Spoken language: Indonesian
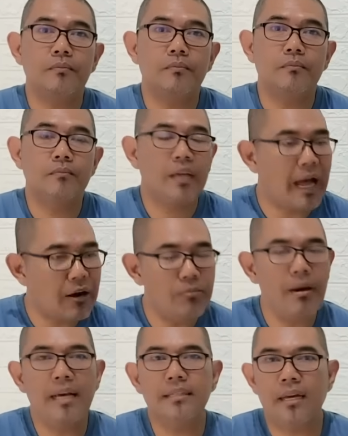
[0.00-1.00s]
Kalau
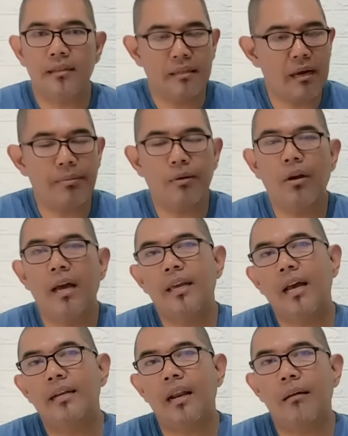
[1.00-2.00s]
bagi saya tidak perlu lagi
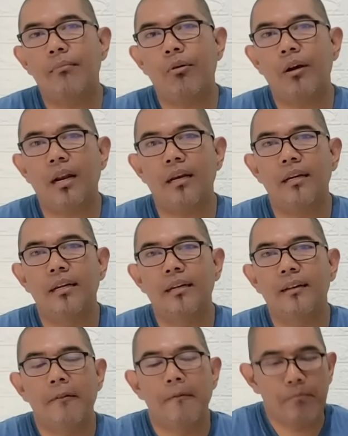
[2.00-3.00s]
ada laporan.
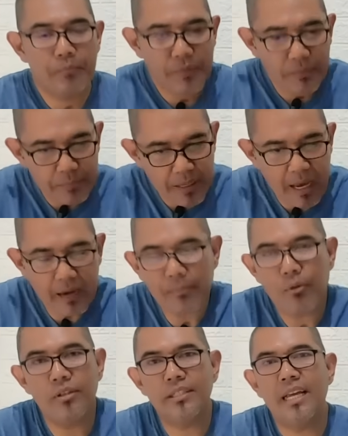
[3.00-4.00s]
Pihak
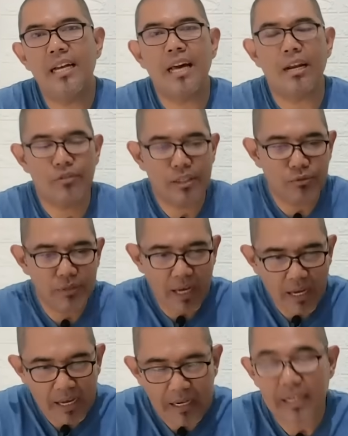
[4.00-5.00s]
kepolisian harusnya sudah
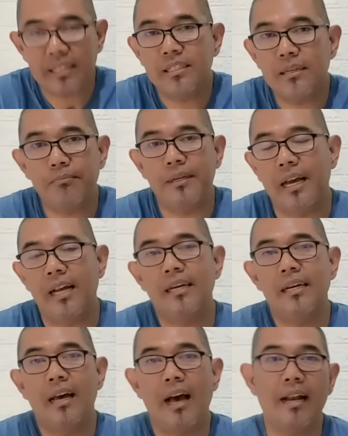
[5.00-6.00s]
gercep dengan
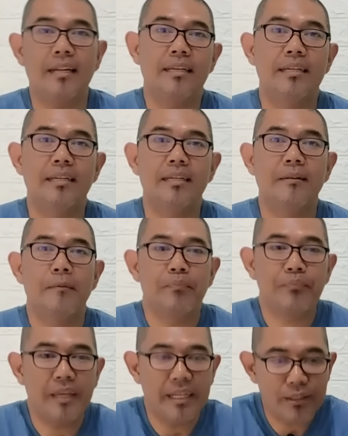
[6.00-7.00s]
hal ini.
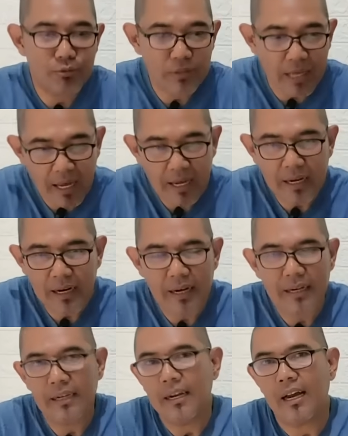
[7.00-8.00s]
Ini sudah
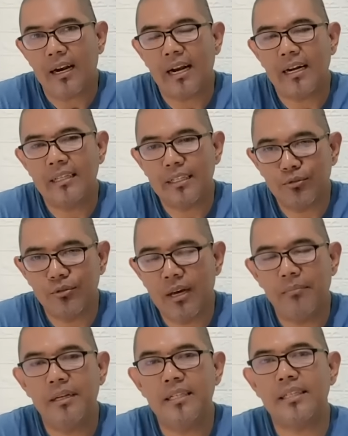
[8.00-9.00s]
ranahnya sudah
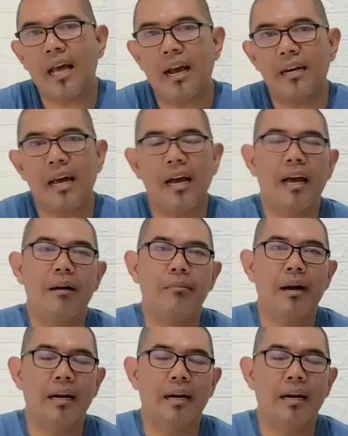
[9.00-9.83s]
menistakan agama.